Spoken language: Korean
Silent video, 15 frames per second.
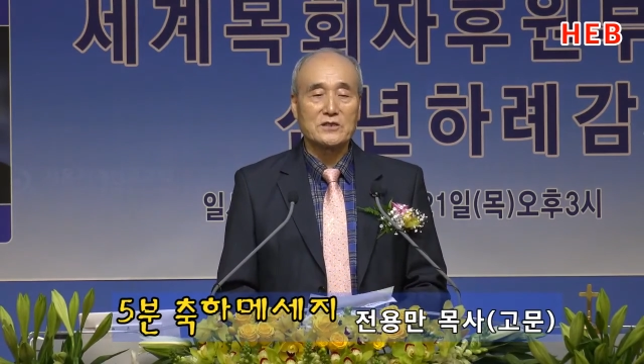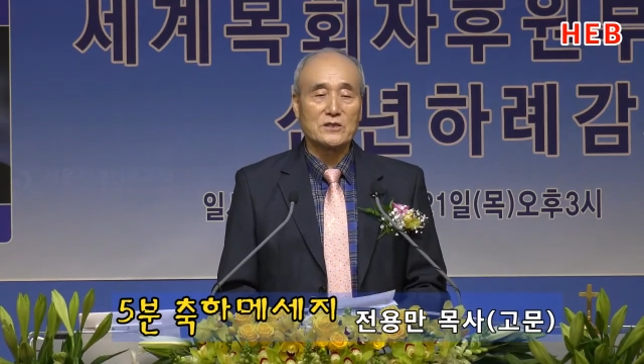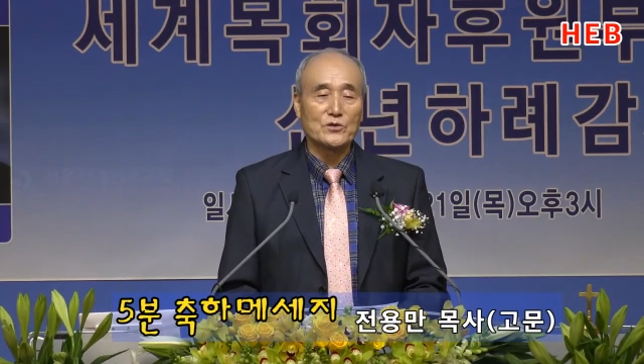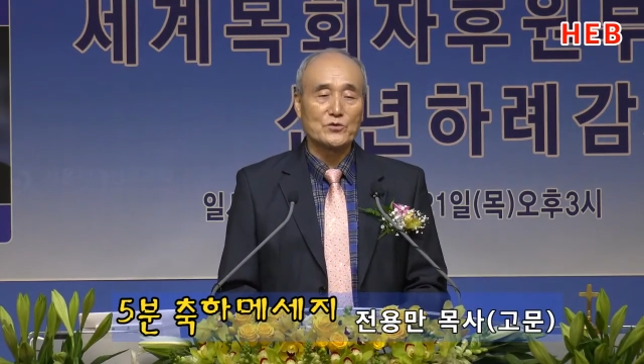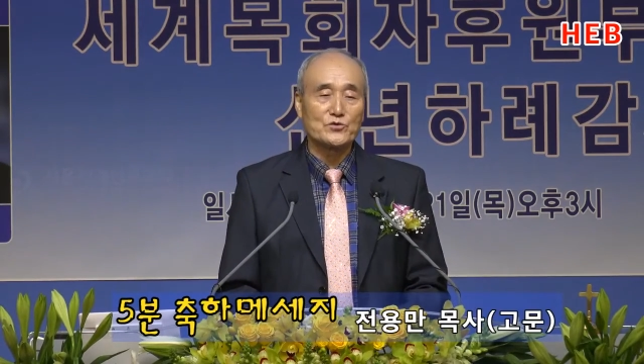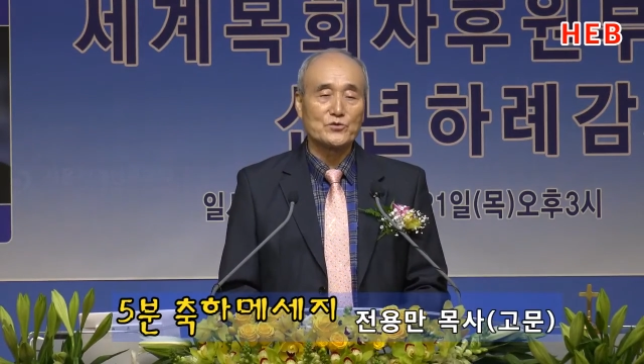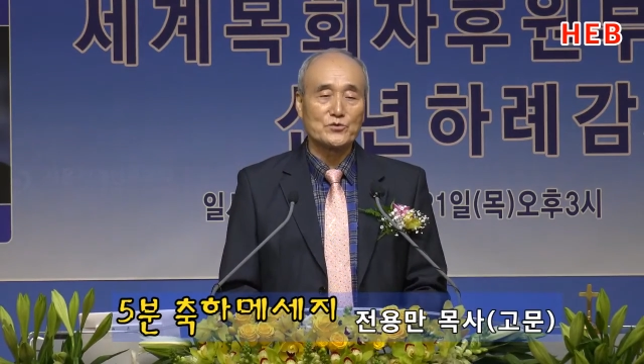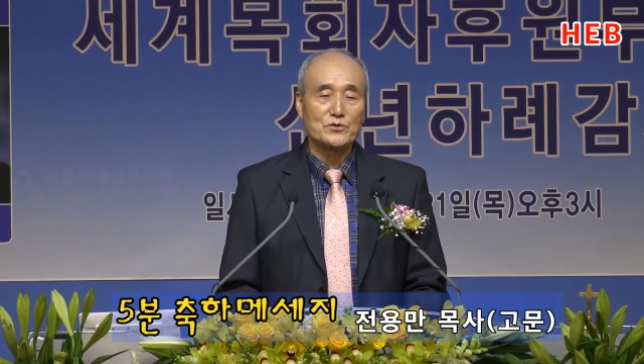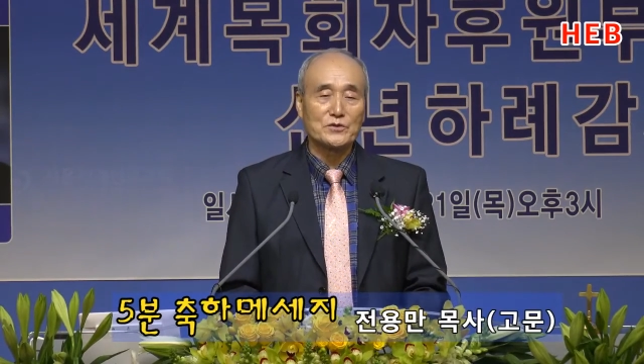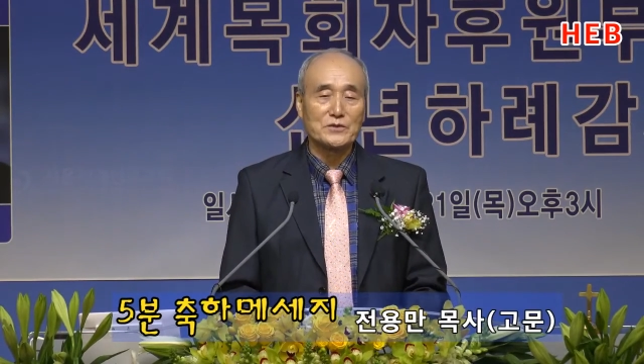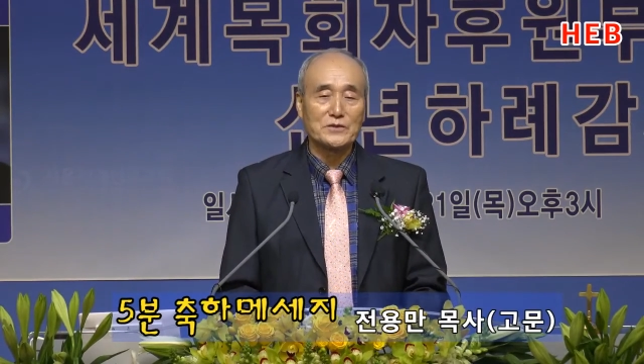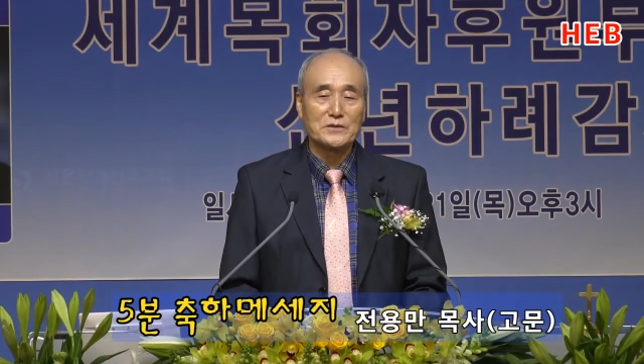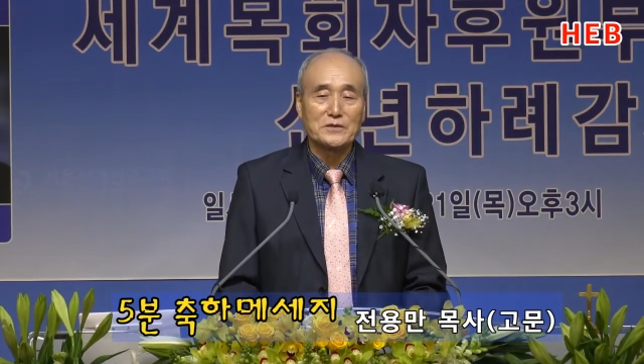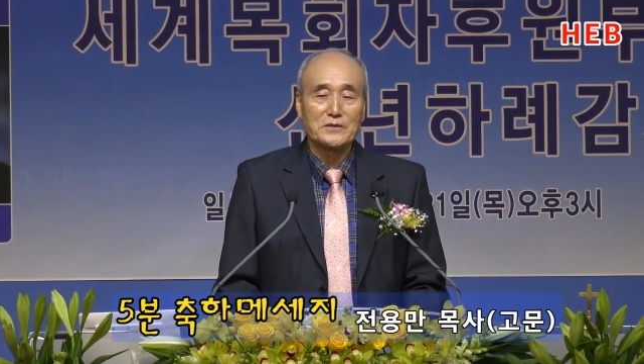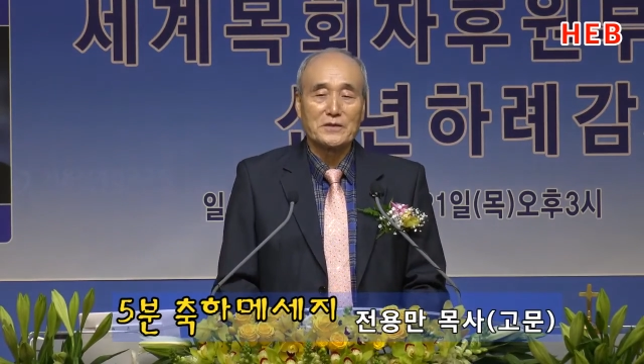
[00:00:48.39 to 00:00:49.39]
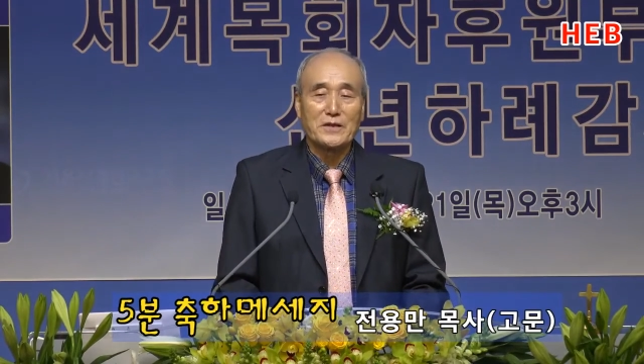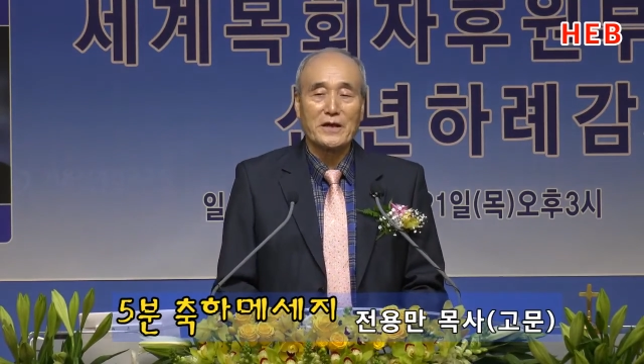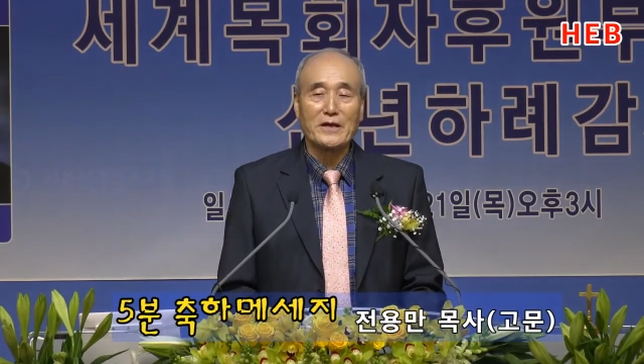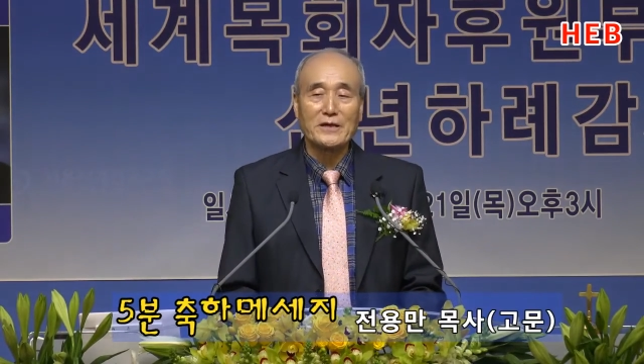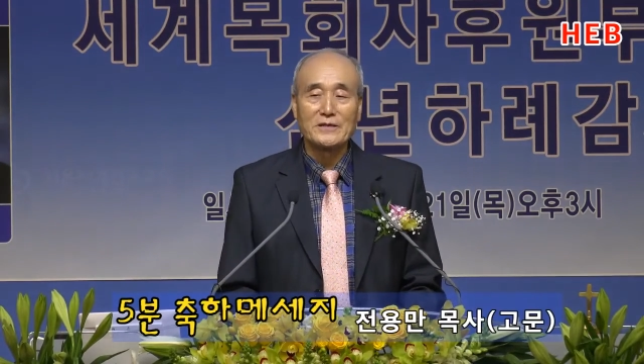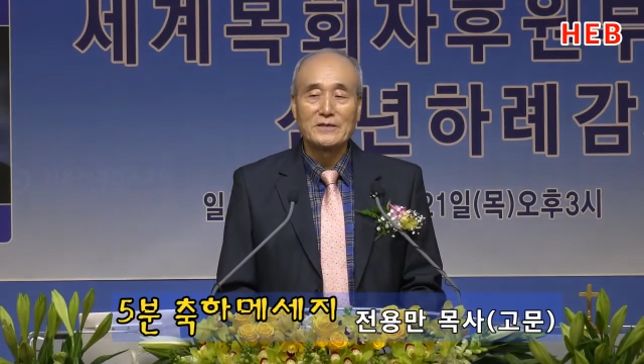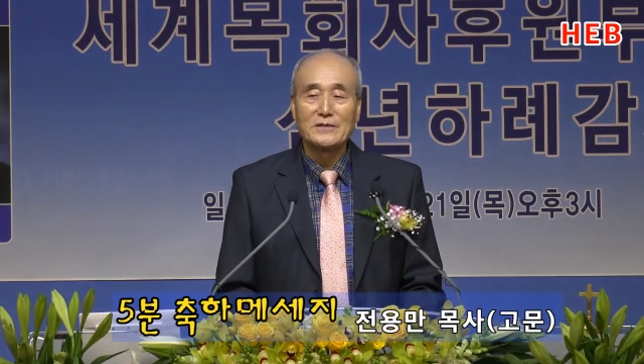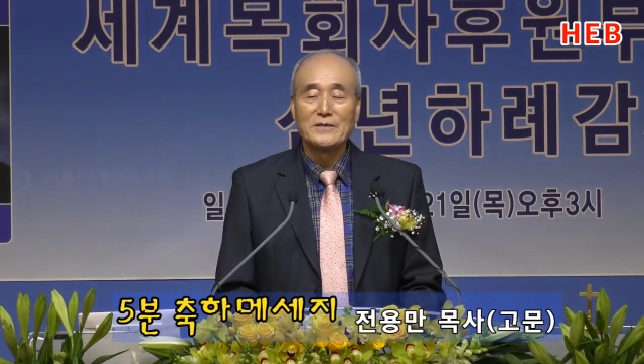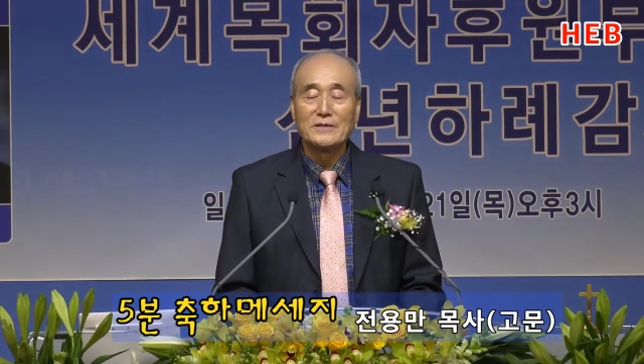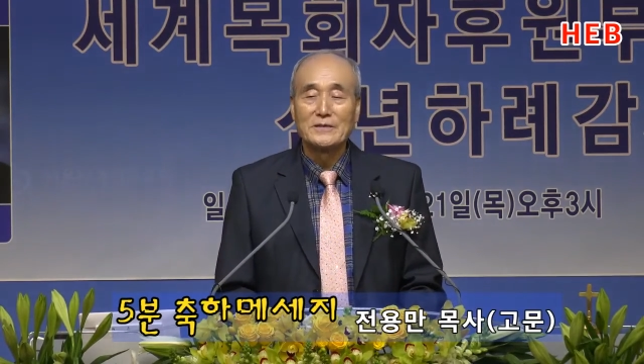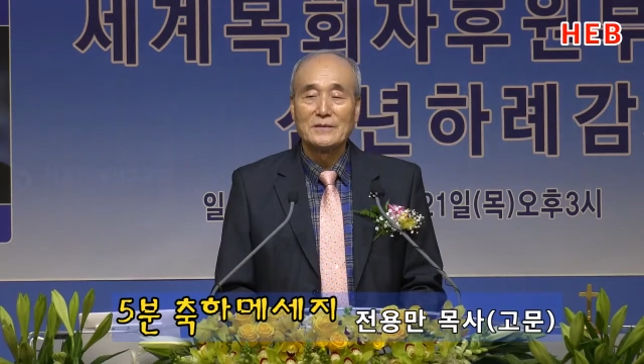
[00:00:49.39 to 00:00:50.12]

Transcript: 실어주고 그러는데